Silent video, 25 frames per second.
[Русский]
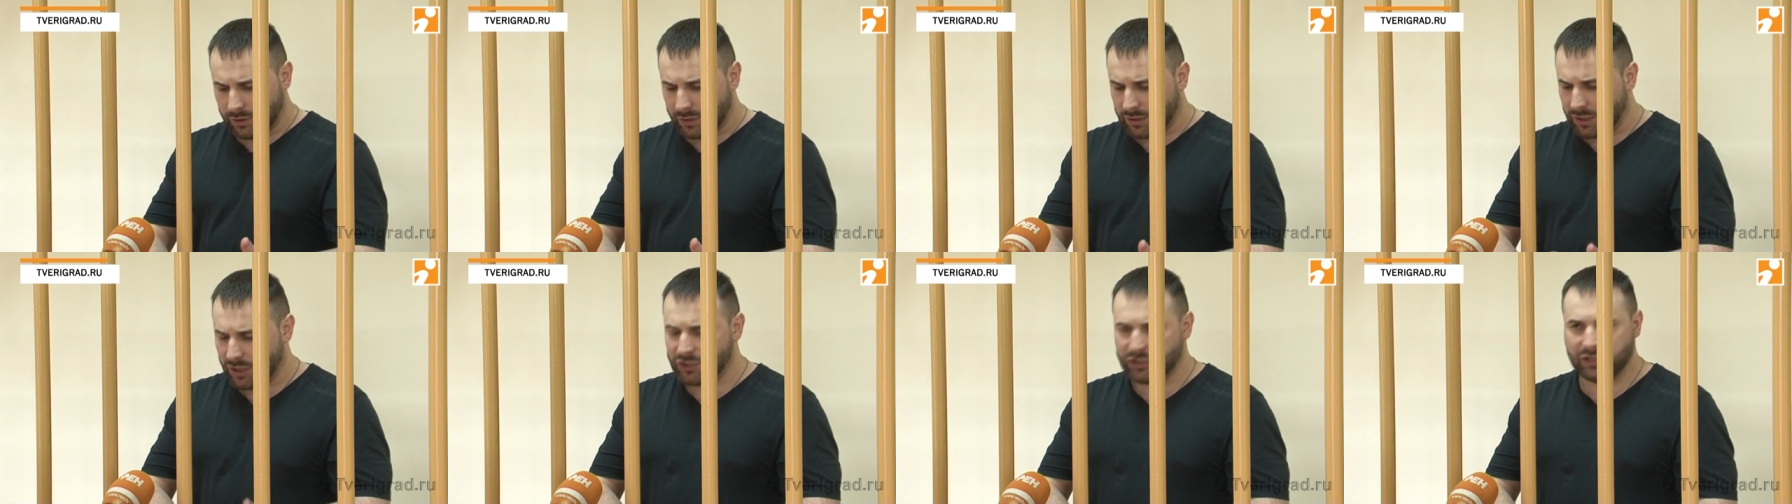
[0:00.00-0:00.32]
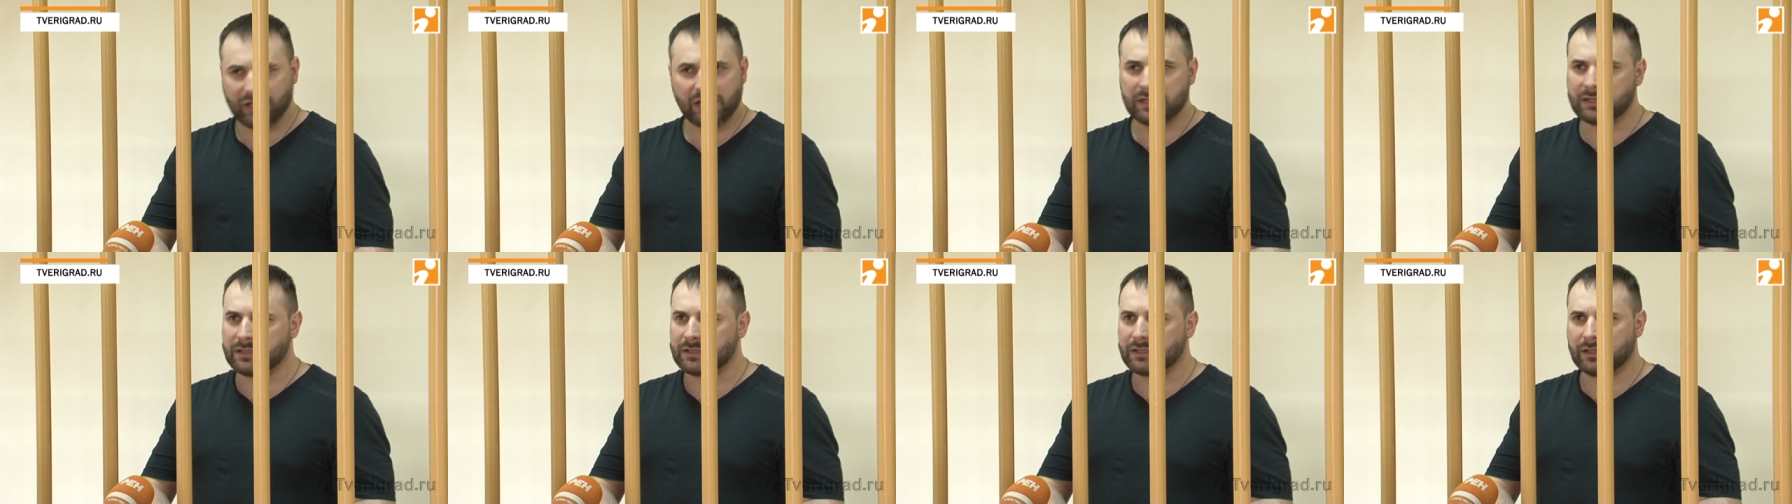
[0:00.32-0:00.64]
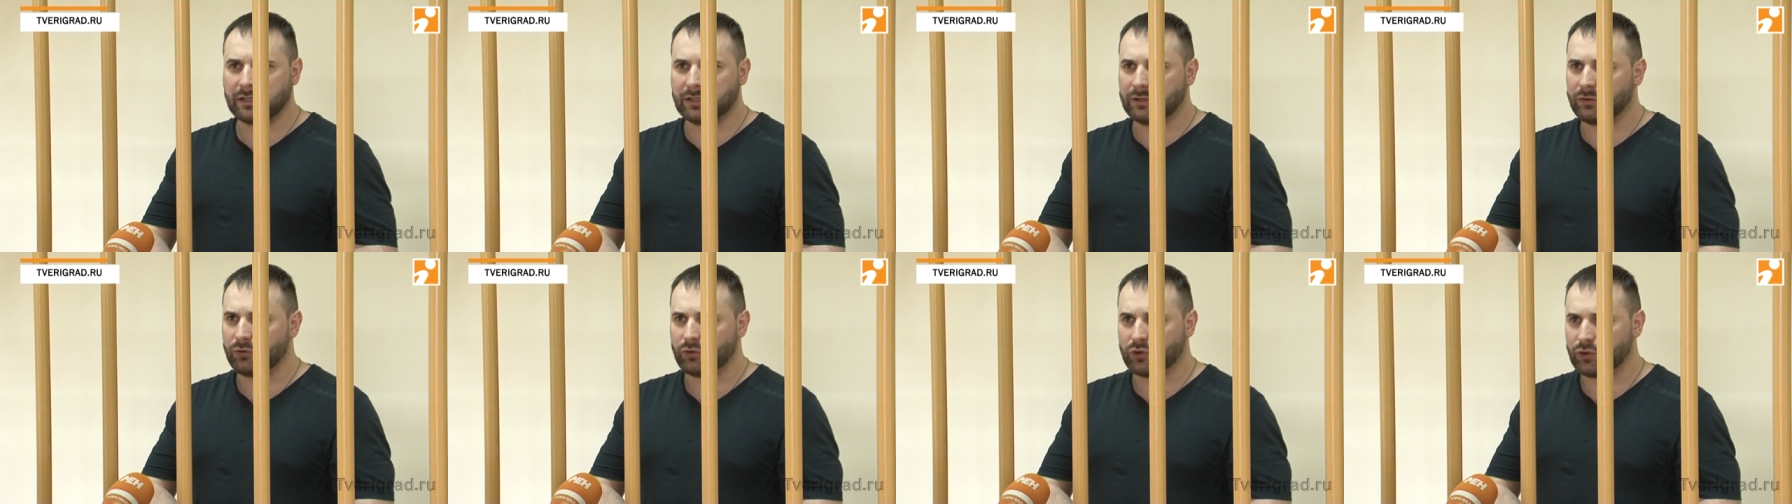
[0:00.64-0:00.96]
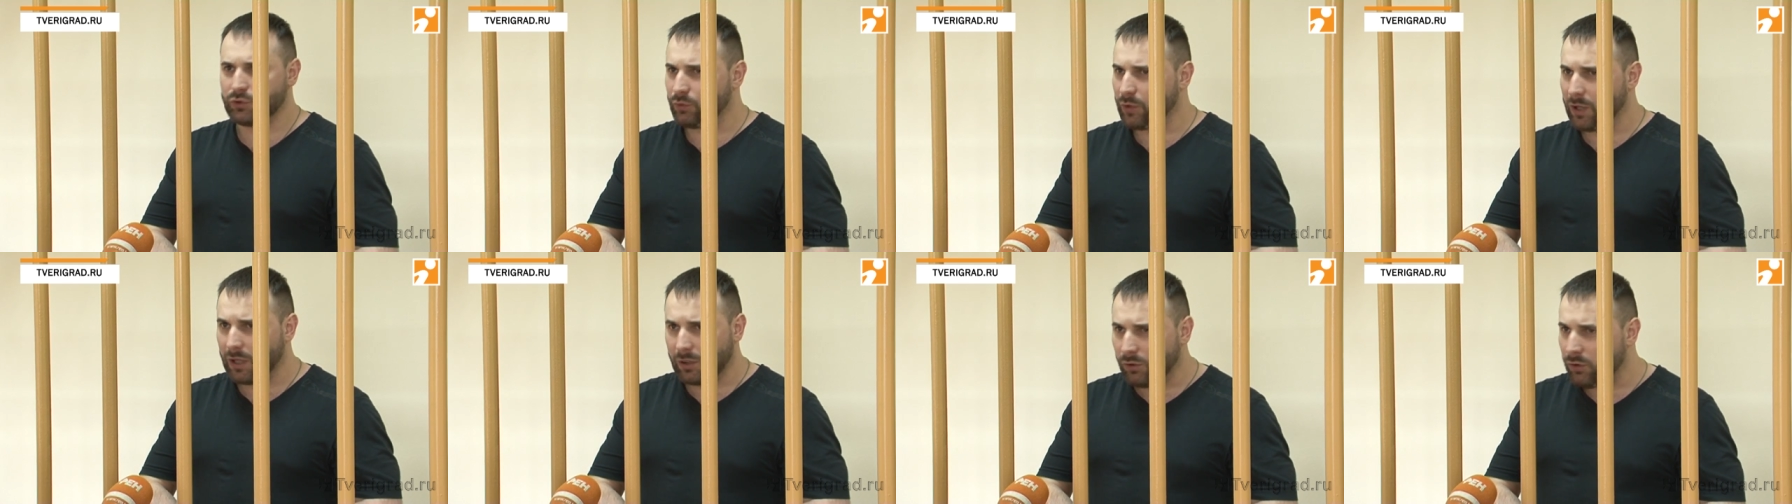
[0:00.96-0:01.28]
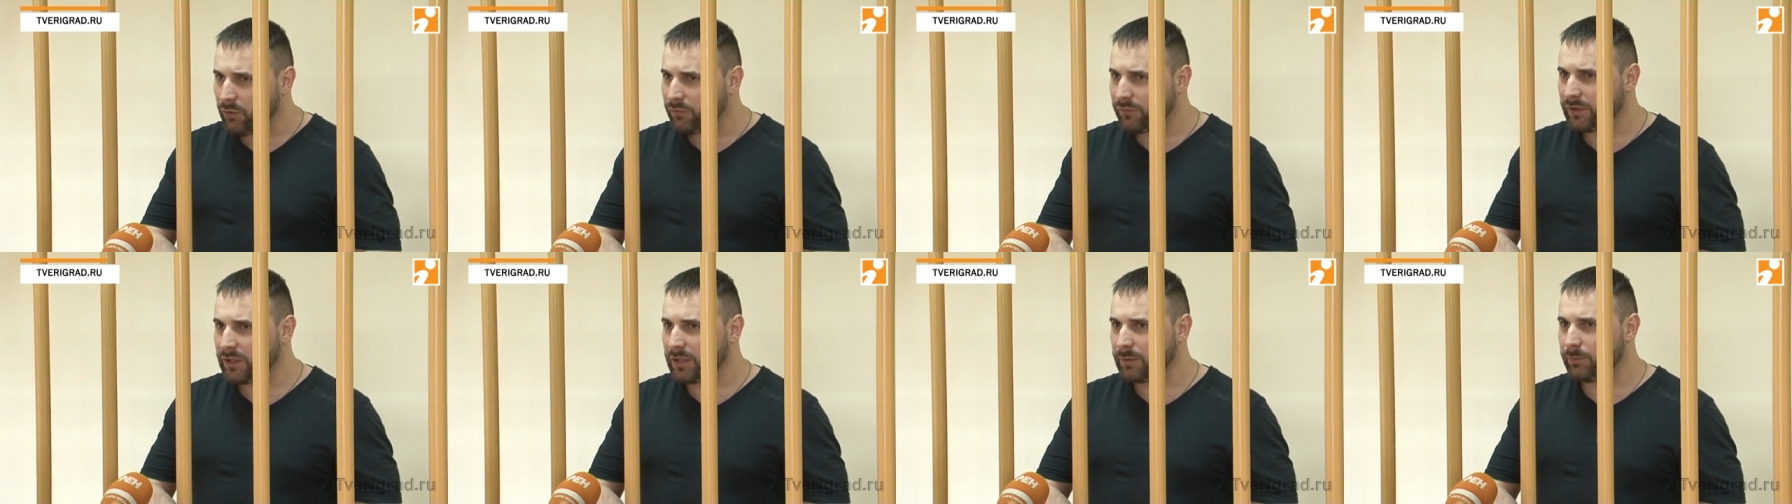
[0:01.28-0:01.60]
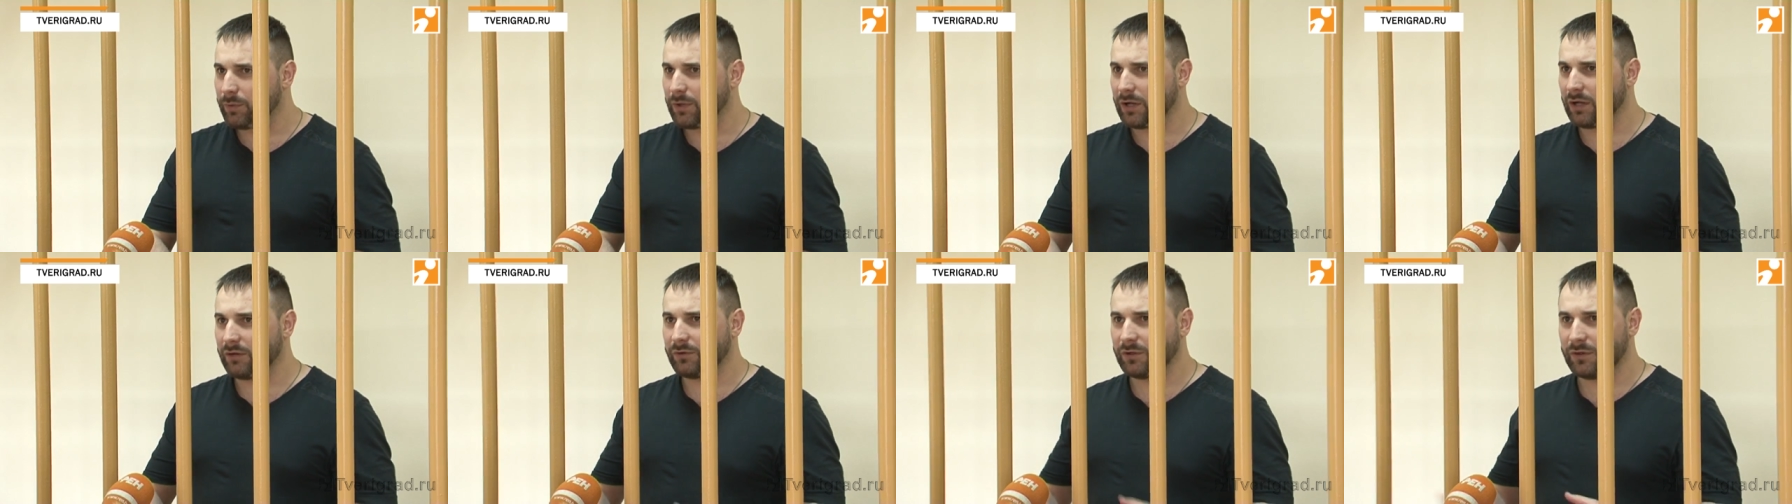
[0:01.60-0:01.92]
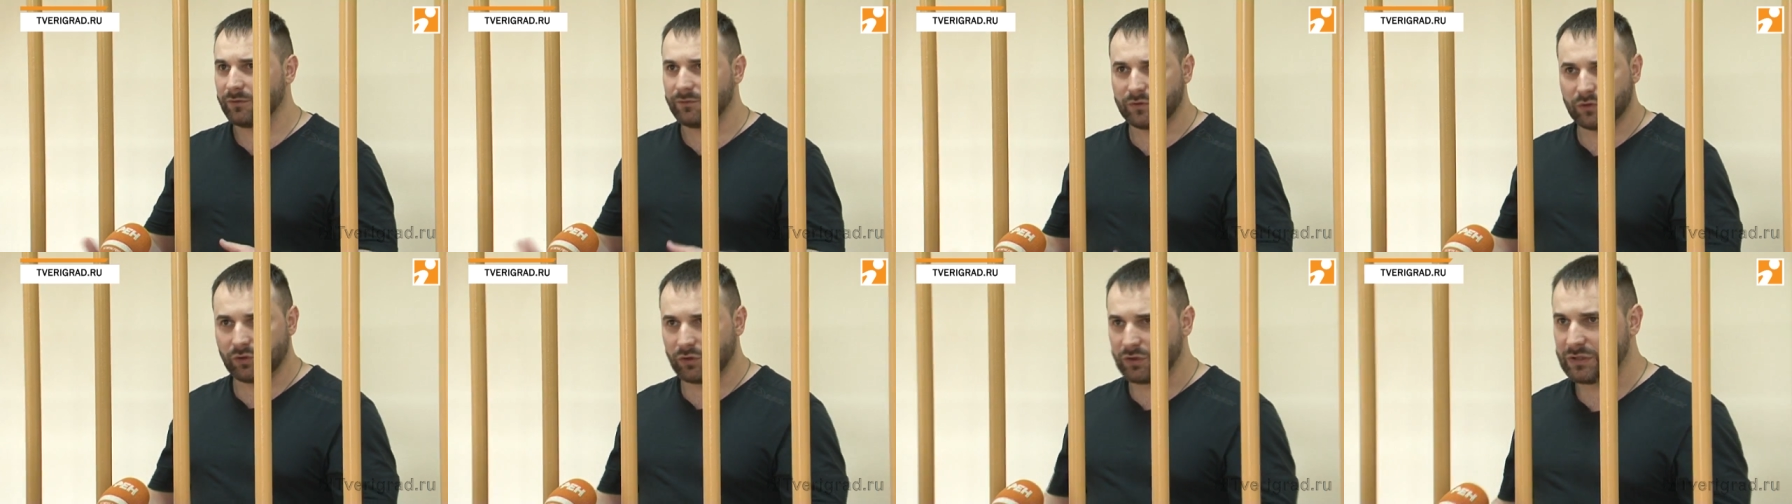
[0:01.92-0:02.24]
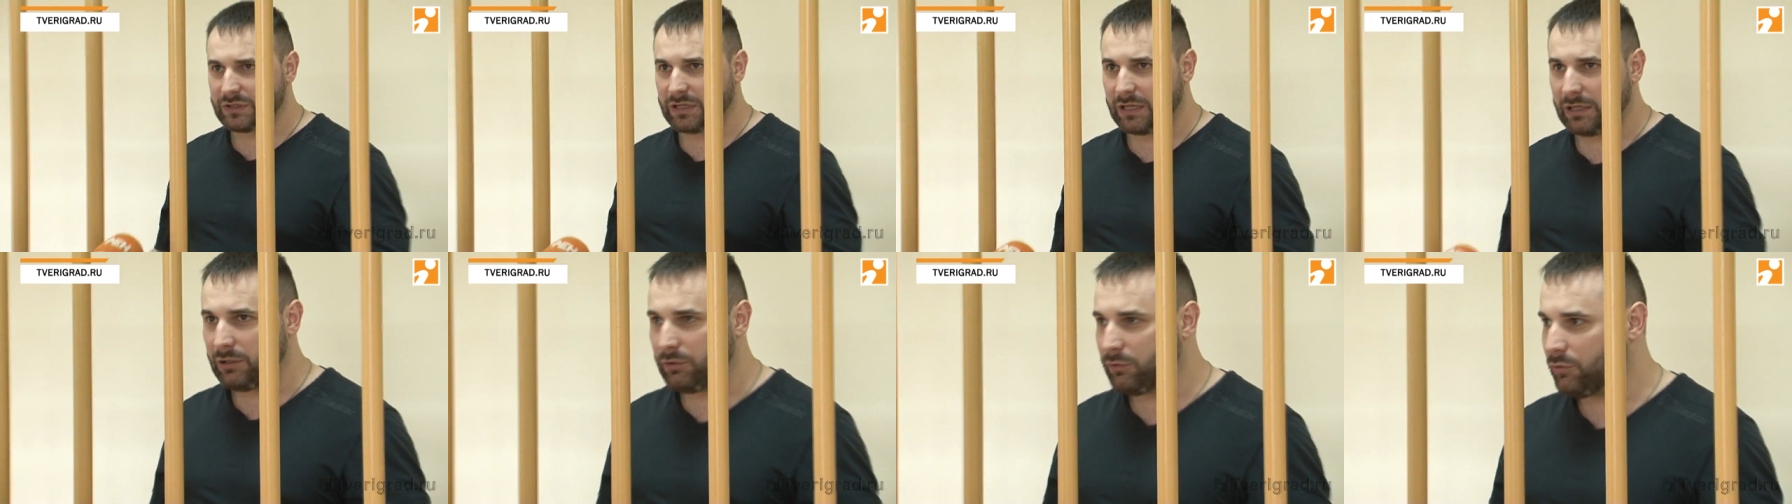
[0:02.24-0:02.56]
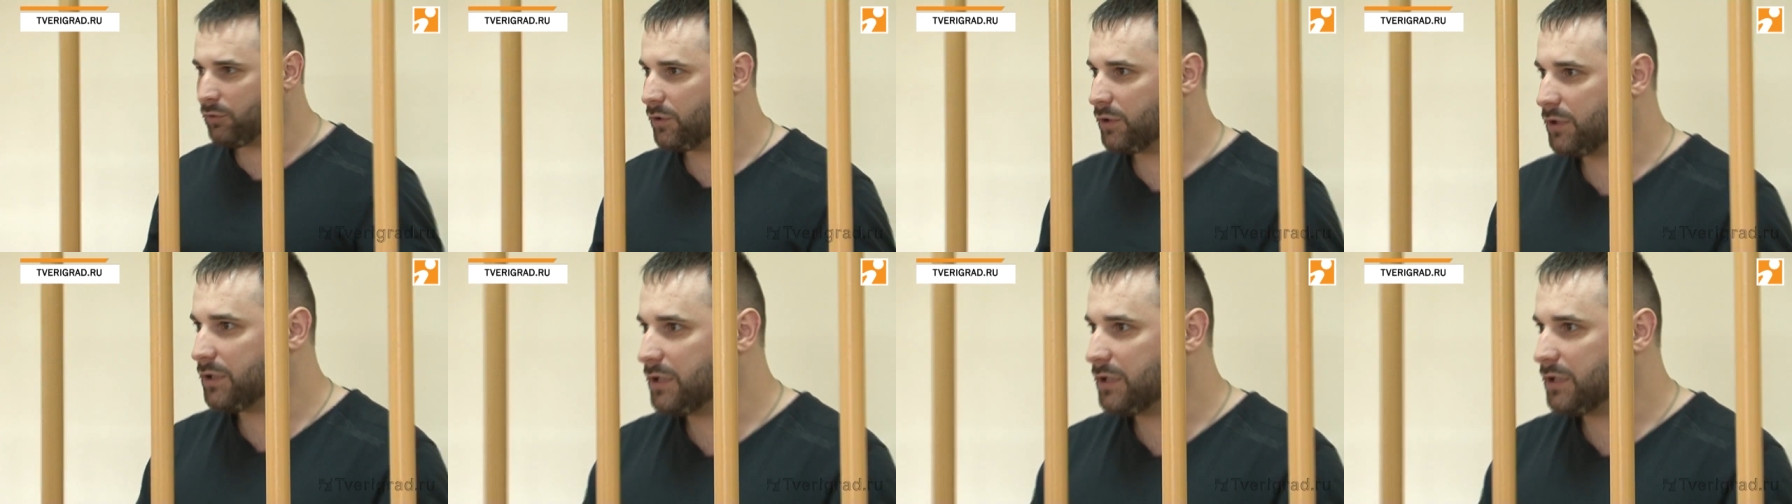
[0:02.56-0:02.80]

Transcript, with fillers: и гражданское, и тоже уголовное право, и все остальное.